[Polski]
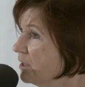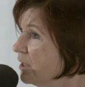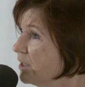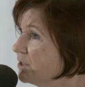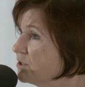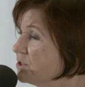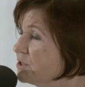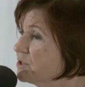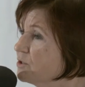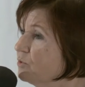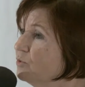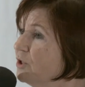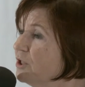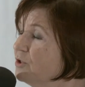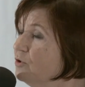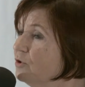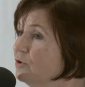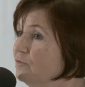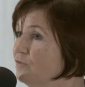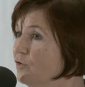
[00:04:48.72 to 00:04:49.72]
klienci są
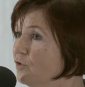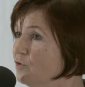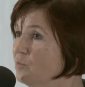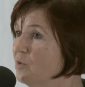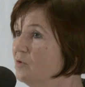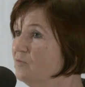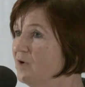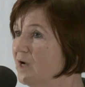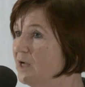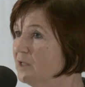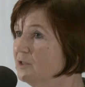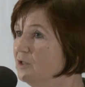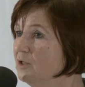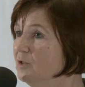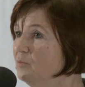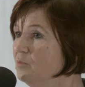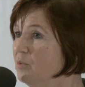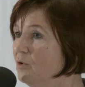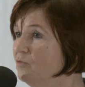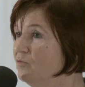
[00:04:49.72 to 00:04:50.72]

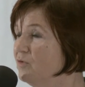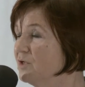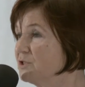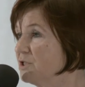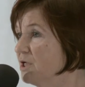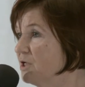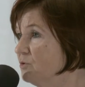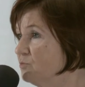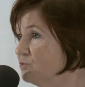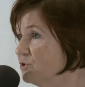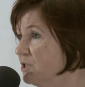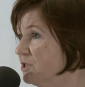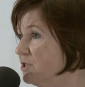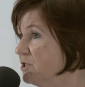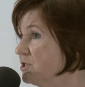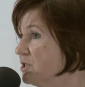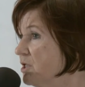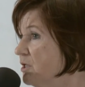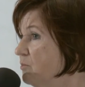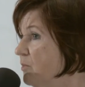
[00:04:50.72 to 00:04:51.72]
niedoinformowani, bo uważają, że
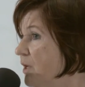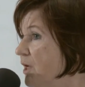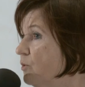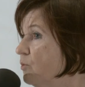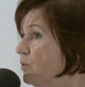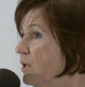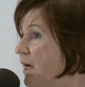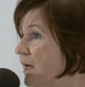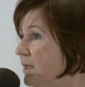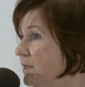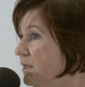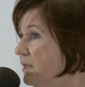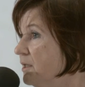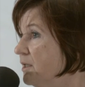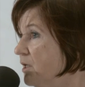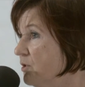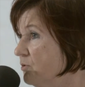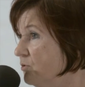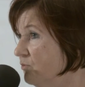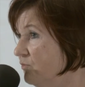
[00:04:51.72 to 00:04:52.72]
jeżeli mają kartę
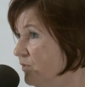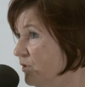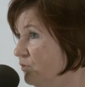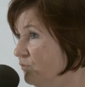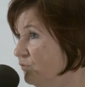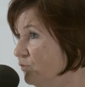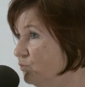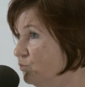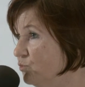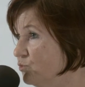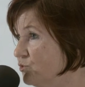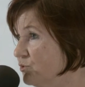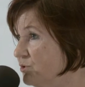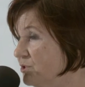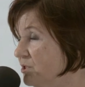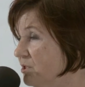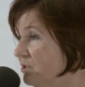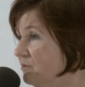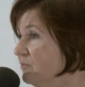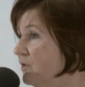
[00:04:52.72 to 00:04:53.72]
Narodowego Funduszu
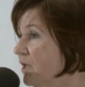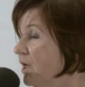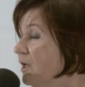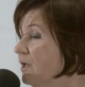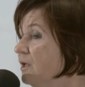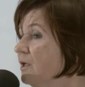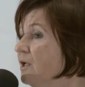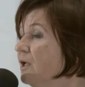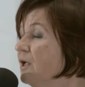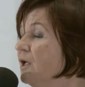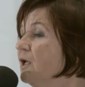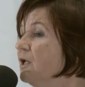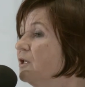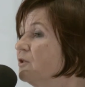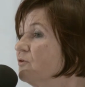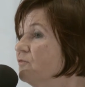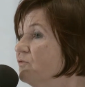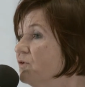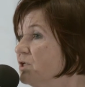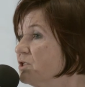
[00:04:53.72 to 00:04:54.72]
Zdrowia,
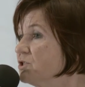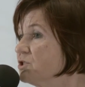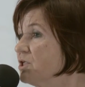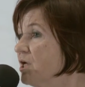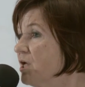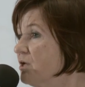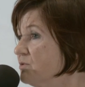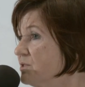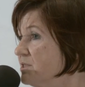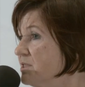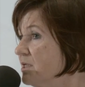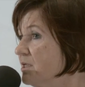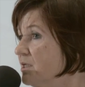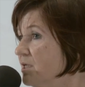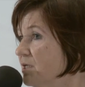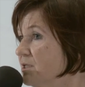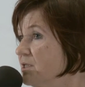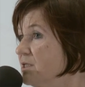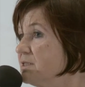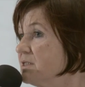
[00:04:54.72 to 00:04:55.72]
to wyjeżdżając za
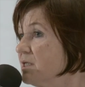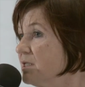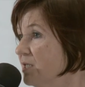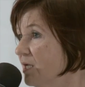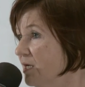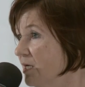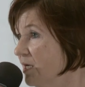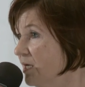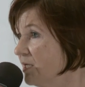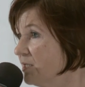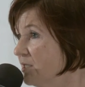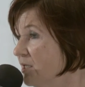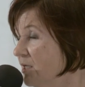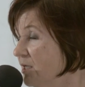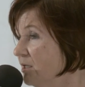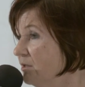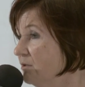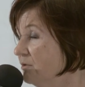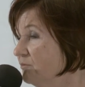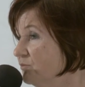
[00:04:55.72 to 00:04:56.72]
granicę ta
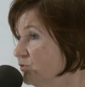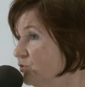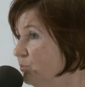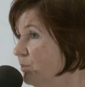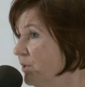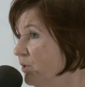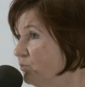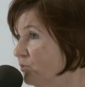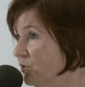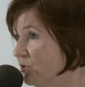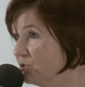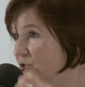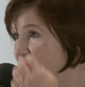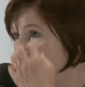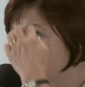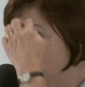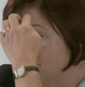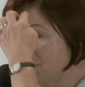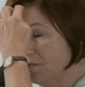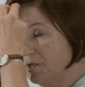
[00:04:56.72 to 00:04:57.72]
karta w
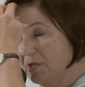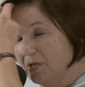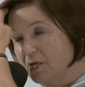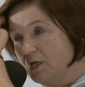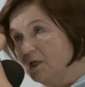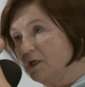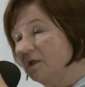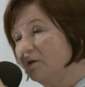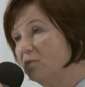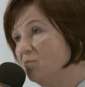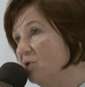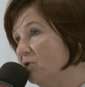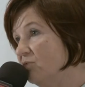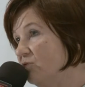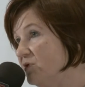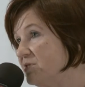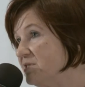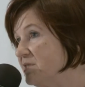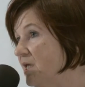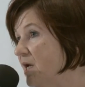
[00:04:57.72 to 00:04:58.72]
zupełności im
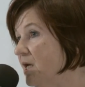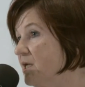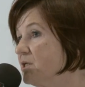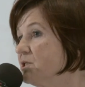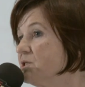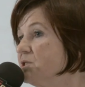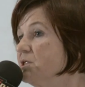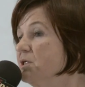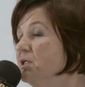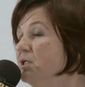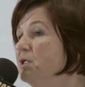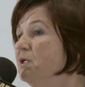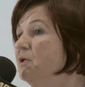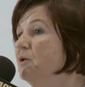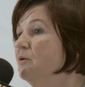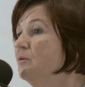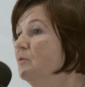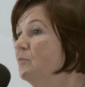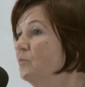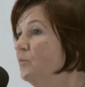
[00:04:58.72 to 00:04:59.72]
wystarczy
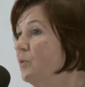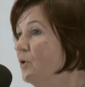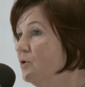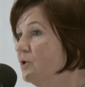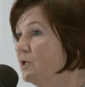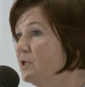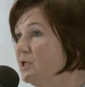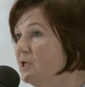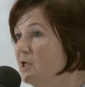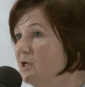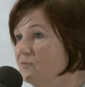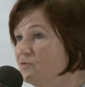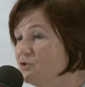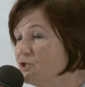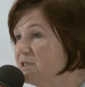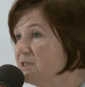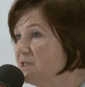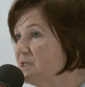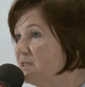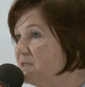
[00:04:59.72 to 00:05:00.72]
i pokryje
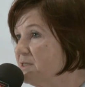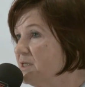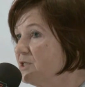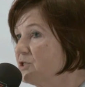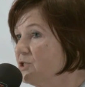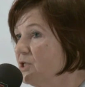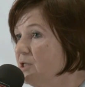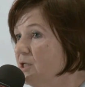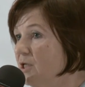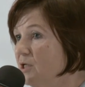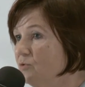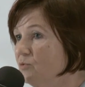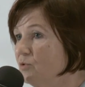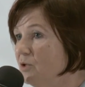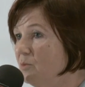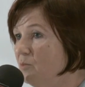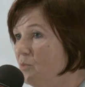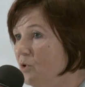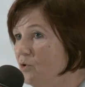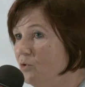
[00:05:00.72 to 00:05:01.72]
wszystkie zdarzenia,
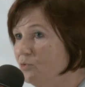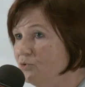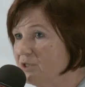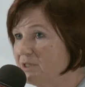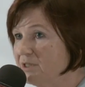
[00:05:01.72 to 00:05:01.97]
które mogą